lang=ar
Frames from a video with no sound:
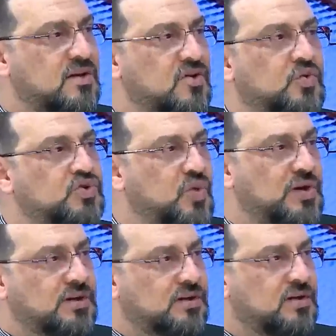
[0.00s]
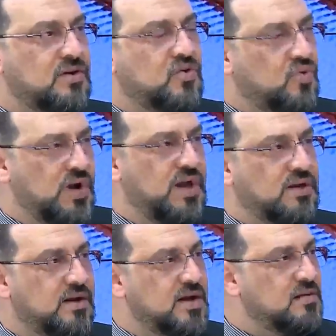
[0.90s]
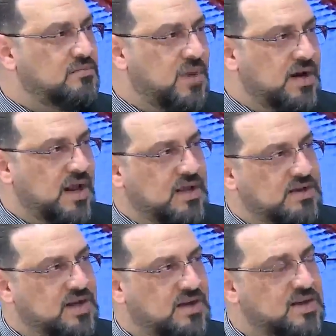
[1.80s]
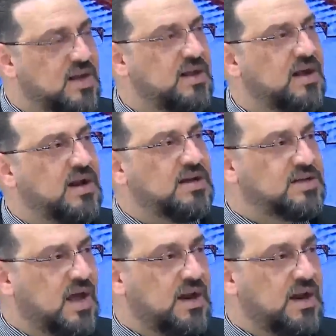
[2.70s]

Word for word: وش وقت وين ما له اي اساس اللي صار